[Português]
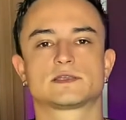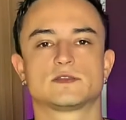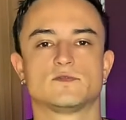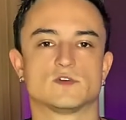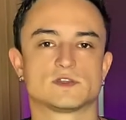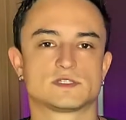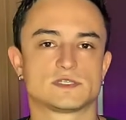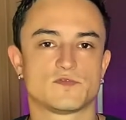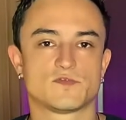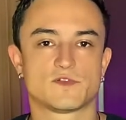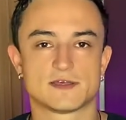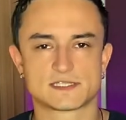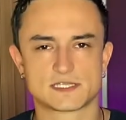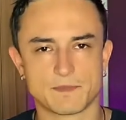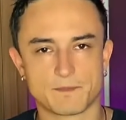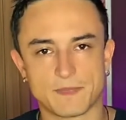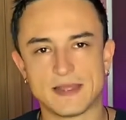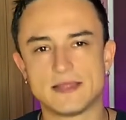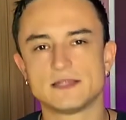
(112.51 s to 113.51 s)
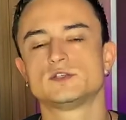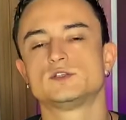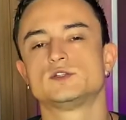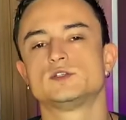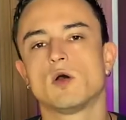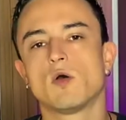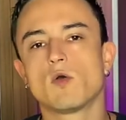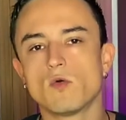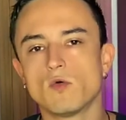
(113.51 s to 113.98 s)
que você faça parte
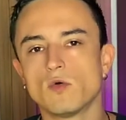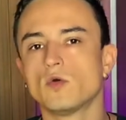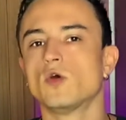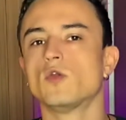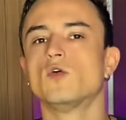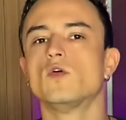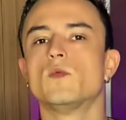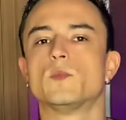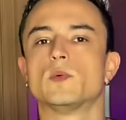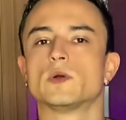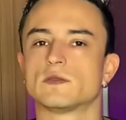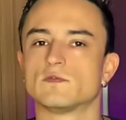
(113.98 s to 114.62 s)
de algum grupo,